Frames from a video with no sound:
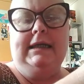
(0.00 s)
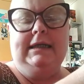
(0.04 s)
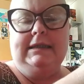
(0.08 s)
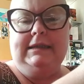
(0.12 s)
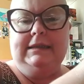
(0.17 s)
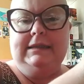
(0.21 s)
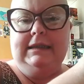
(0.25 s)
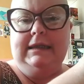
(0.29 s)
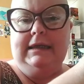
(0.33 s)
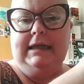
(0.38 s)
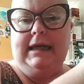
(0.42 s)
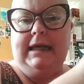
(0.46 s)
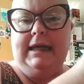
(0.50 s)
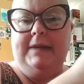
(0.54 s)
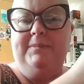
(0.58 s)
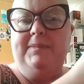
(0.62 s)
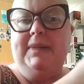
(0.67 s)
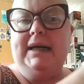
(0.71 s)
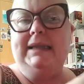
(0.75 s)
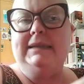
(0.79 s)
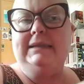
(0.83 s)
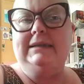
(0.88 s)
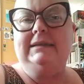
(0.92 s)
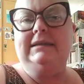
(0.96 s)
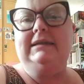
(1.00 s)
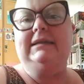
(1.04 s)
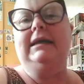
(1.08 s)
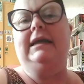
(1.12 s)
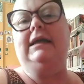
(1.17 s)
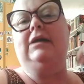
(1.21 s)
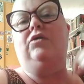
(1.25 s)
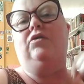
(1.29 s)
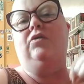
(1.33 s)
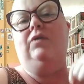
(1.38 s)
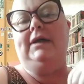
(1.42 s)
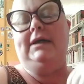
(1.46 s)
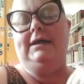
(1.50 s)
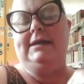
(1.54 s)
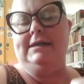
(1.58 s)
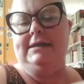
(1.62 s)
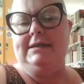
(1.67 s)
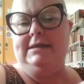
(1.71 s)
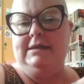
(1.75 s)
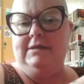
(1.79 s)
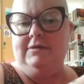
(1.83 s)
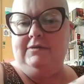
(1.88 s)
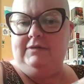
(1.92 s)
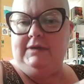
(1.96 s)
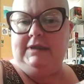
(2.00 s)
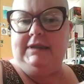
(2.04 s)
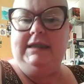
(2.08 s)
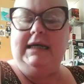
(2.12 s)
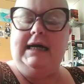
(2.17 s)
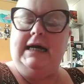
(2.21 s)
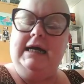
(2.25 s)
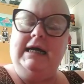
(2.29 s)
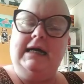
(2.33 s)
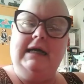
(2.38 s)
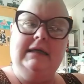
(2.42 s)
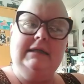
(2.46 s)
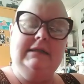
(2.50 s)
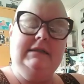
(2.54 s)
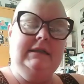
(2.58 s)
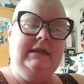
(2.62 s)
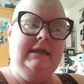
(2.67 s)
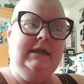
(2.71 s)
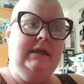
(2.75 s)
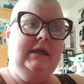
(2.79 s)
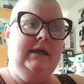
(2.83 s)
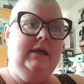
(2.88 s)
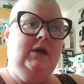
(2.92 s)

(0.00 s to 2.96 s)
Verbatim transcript: de rebater com agressividade,